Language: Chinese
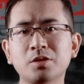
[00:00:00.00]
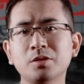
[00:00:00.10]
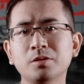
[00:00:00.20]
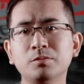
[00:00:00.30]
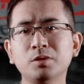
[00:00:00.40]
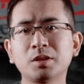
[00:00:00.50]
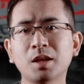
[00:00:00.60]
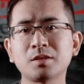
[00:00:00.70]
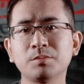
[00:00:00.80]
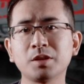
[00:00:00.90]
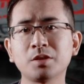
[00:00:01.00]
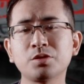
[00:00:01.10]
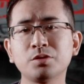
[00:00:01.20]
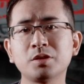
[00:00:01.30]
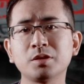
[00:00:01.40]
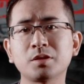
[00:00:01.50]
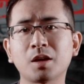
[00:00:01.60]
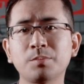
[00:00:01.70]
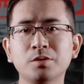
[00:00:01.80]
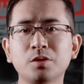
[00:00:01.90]
是无论他怎么央求警
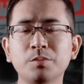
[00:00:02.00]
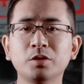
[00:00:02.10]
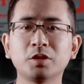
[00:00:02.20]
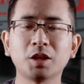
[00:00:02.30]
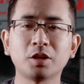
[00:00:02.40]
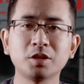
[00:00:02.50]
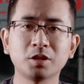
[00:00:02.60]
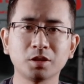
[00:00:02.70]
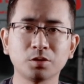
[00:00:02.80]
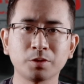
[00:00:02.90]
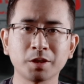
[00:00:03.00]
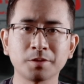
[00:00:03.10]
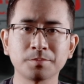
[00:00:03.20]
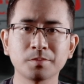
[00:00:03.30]
察，却没有得到任何的回应。